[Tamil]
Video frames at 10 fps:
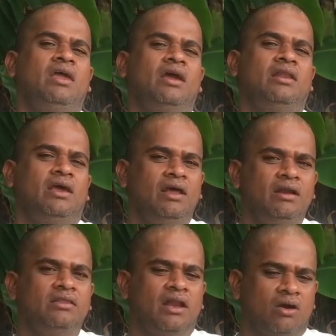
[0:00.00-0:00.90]
இங்கே
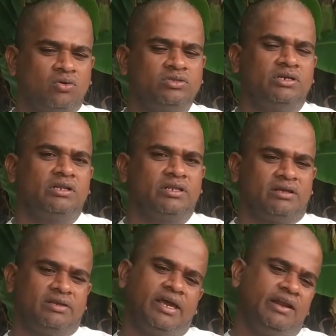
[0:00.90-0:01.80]
நேரில் தான் நான் கொடுத்துக்கிட்டு
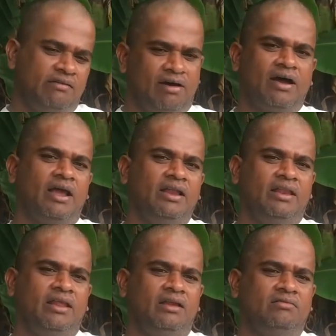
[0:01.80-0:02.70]
இருந்தேன் நேரில் வாங்க
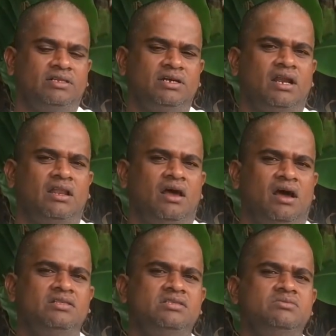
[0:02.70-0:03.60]
நீங்கள் நேரில் வந்து காலையில்
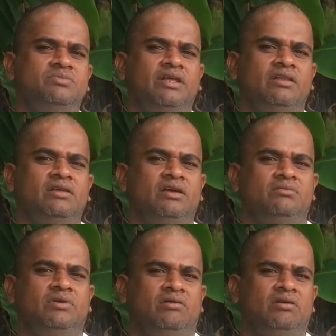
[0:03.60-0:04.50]
அஞ்சு மணிலேருந்து
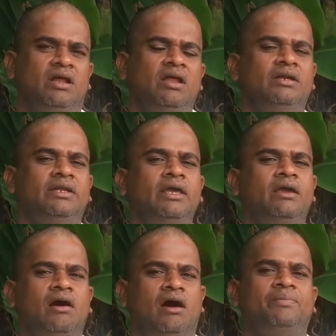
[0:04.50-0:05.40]
ஏழு மணிக்குள்ளே டீ
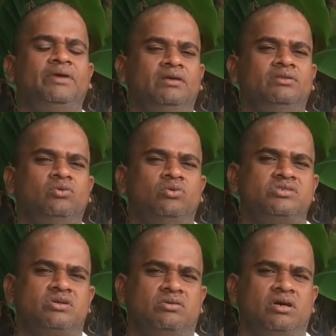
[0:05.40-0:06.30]
காஃபி எதுவும்
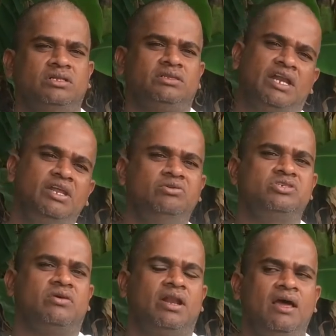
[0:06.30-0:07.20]
குடிச்சிடக்கூடாது தண்ணி
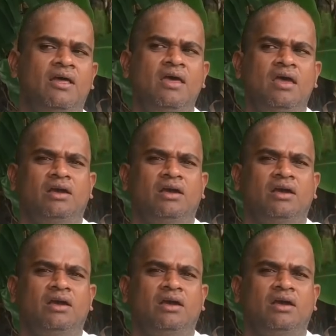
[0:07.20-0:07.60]
குடிச்சிட்டு வரலாம்